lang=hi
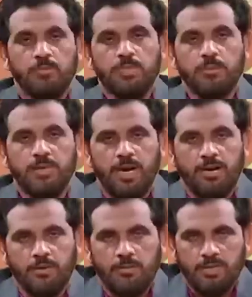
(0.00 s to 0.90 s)

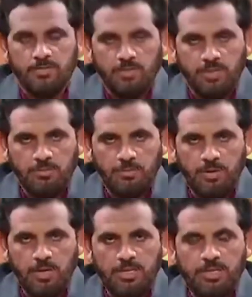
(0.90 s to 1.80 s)
बिसमीम
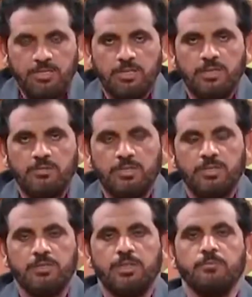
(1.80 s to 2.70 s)
मौला
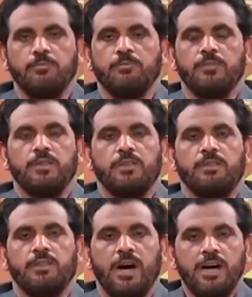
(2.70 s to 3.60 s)
वसलम
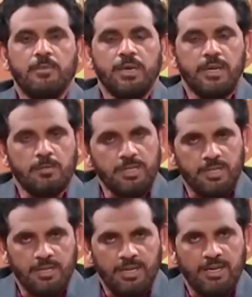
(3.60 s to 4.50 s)
दायमन
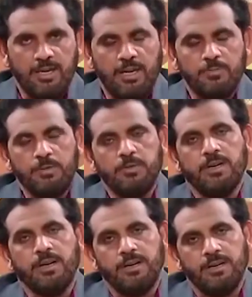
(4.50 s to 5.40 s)
अबदन अला हबीब
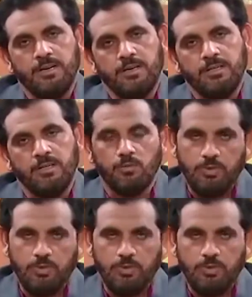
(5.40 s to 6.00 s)
का खैर खल के